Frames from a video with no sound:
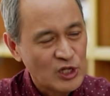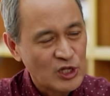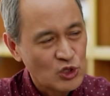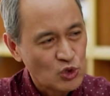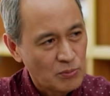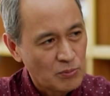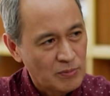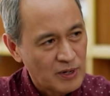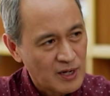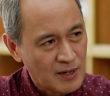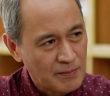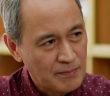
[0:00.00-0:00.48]

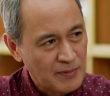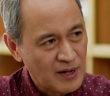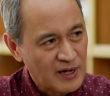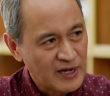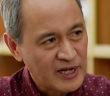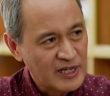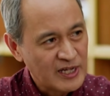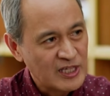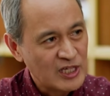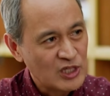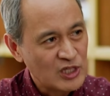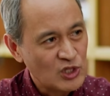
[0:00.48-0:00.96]
eto mga
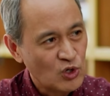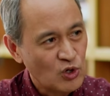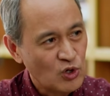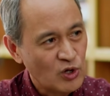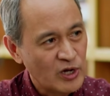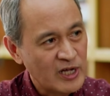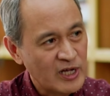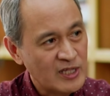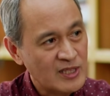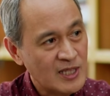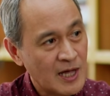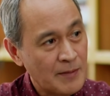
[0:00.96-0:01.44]
bangkay nito
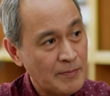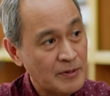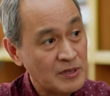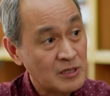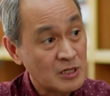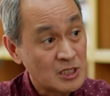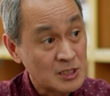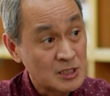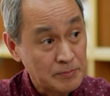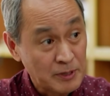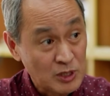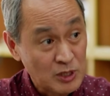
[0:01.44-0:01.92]
ay dapat
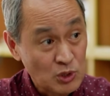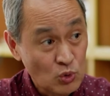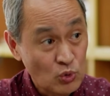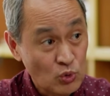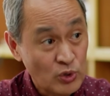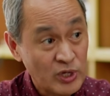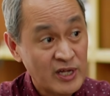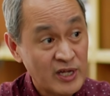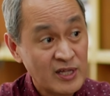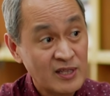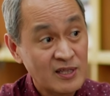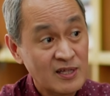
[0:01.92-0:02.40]

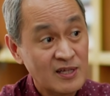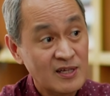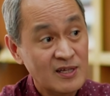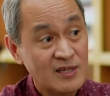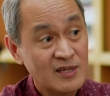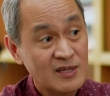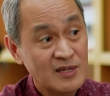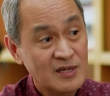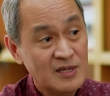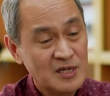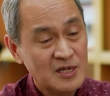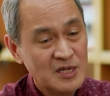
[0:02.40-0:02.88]
respetuhin.
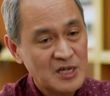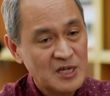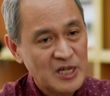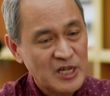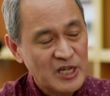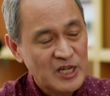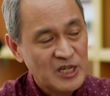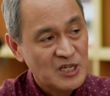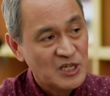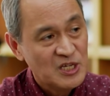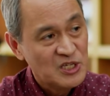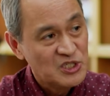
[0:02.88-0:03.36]

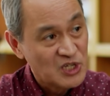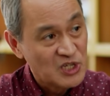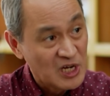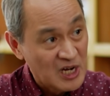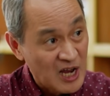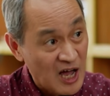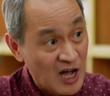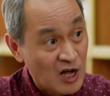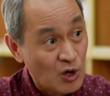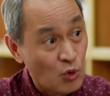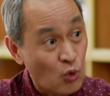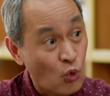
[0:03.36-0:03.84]

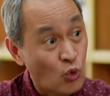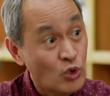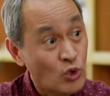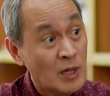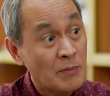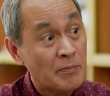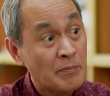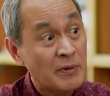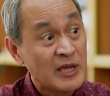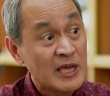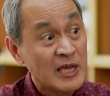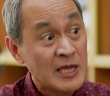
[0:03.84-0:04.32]
Sila ang
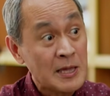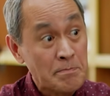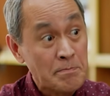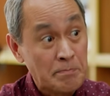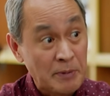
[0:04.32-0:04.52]
unang magiging